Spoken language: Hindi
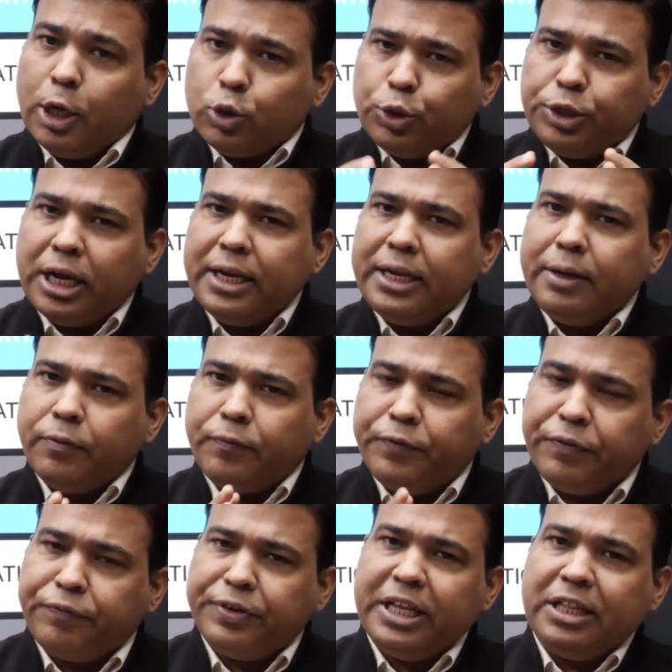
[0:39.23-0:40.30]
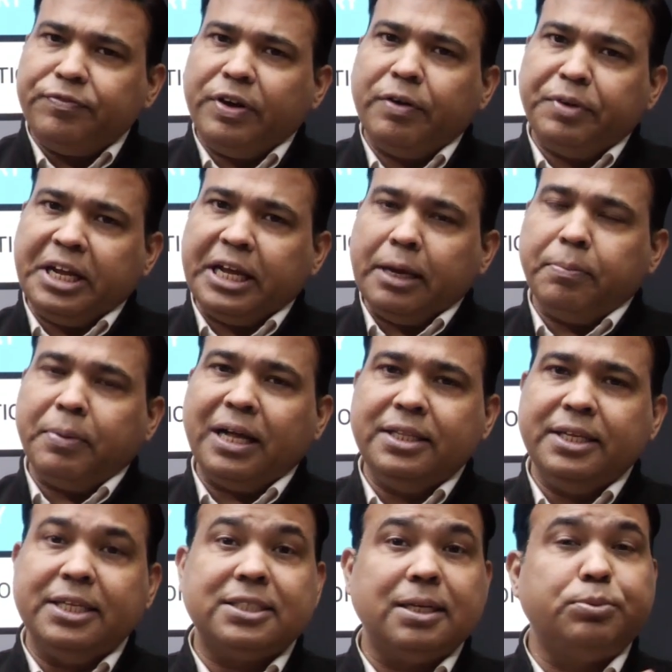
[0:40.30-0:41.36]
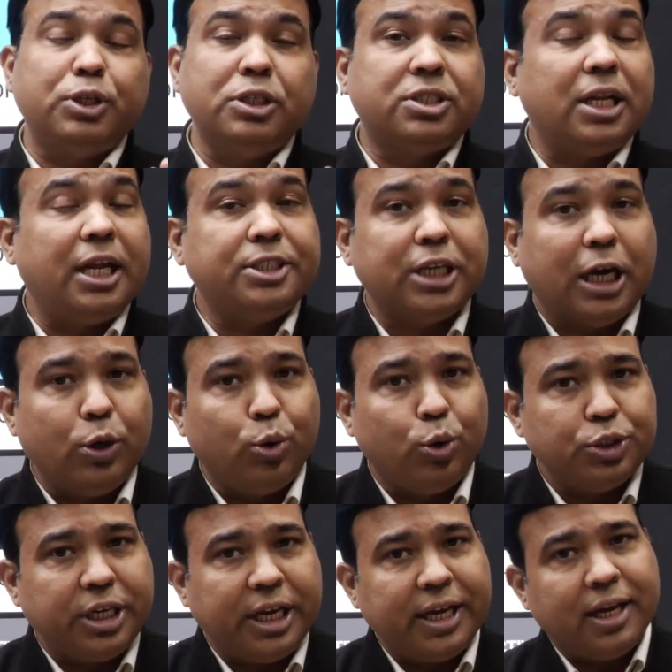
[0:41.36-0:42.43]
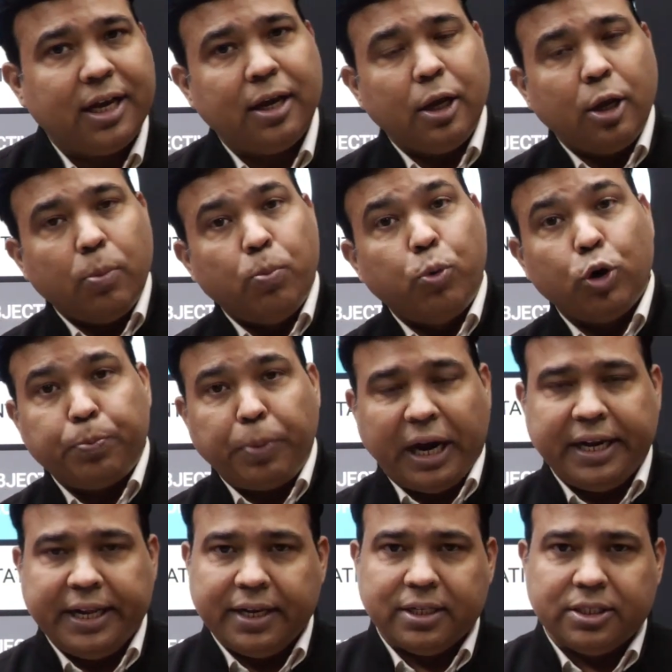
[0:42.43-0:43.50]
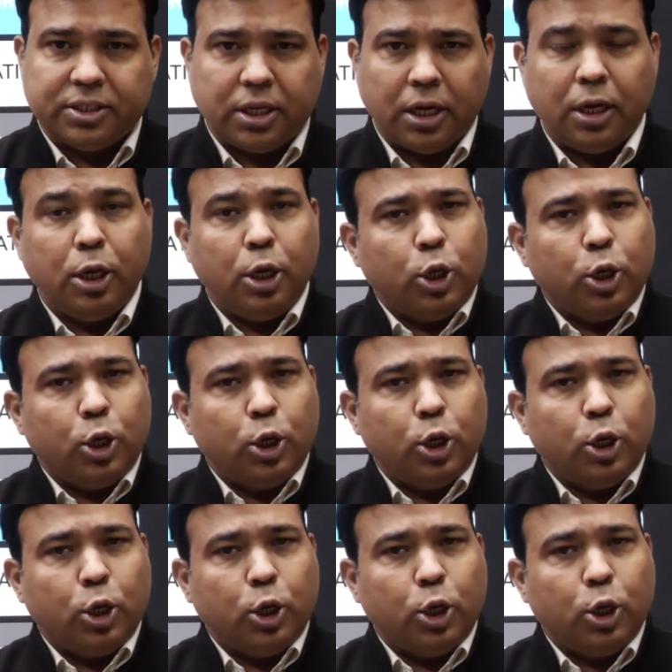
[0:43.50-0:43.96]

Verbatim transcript: तो यानी फिफ्टीन फरवरी के बाद ये सब सिलसिला चालू हो जाएगा बोर्ड प्रैक्टिकल्स का